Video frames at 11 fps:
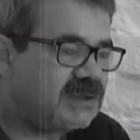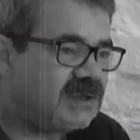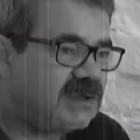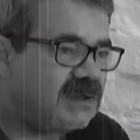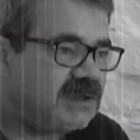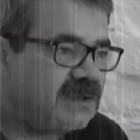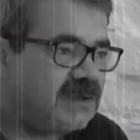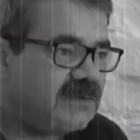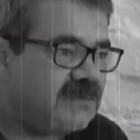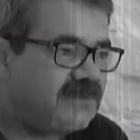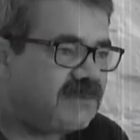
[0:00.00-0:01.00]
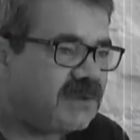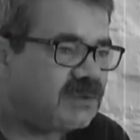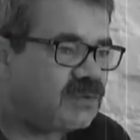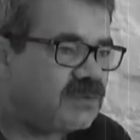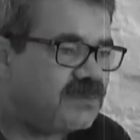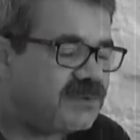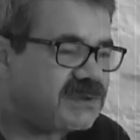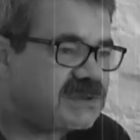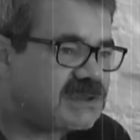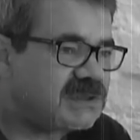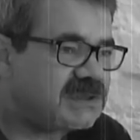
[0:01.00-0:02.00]
в котором
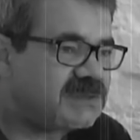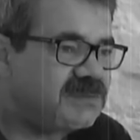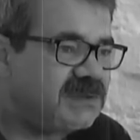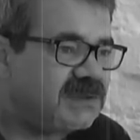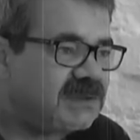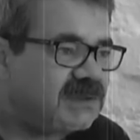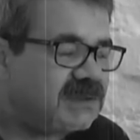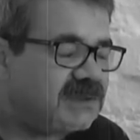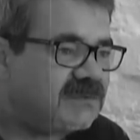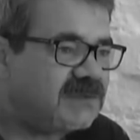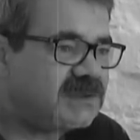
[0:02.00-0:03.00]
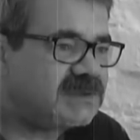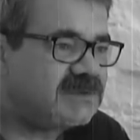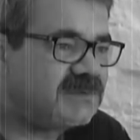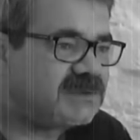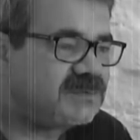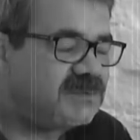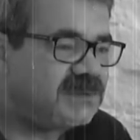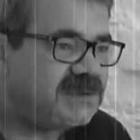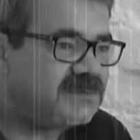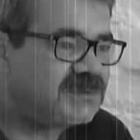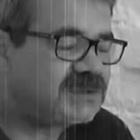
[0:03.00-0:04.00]
произошла смена власти в
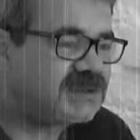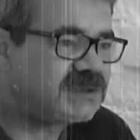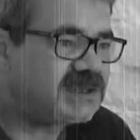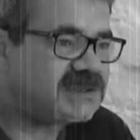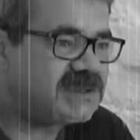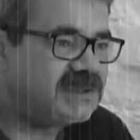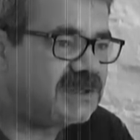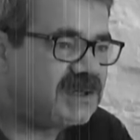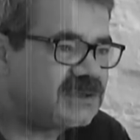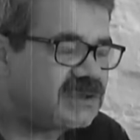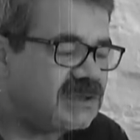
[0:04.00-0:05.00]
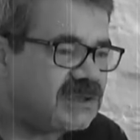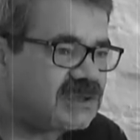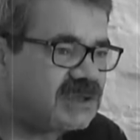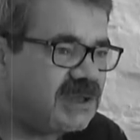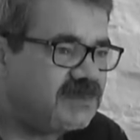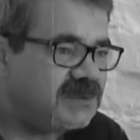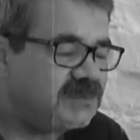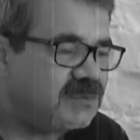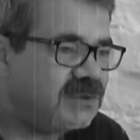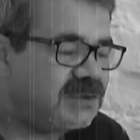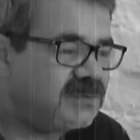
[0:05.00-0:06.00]
Республике Башкортостан, конечно, ошеломил
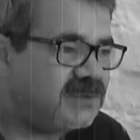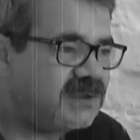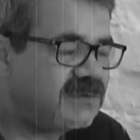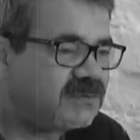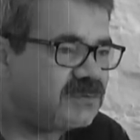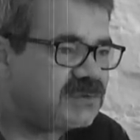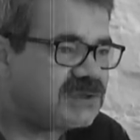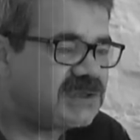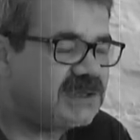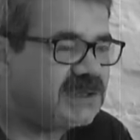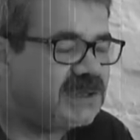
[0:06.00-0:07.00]
многих, меня в том числе.